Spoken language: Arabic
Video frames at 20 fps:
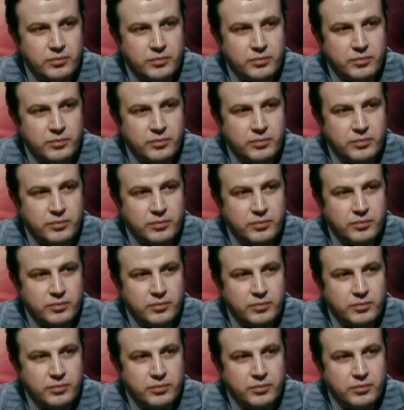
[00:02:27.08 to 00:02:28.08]
وتزود
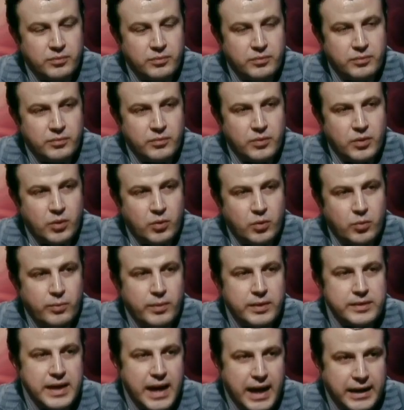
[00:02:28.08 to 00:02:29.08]
طول
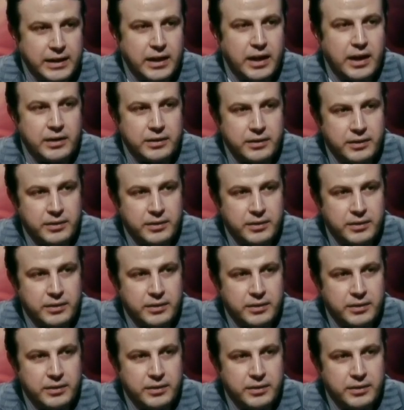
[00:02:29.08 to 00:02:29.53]
وتزود مساحه الارض,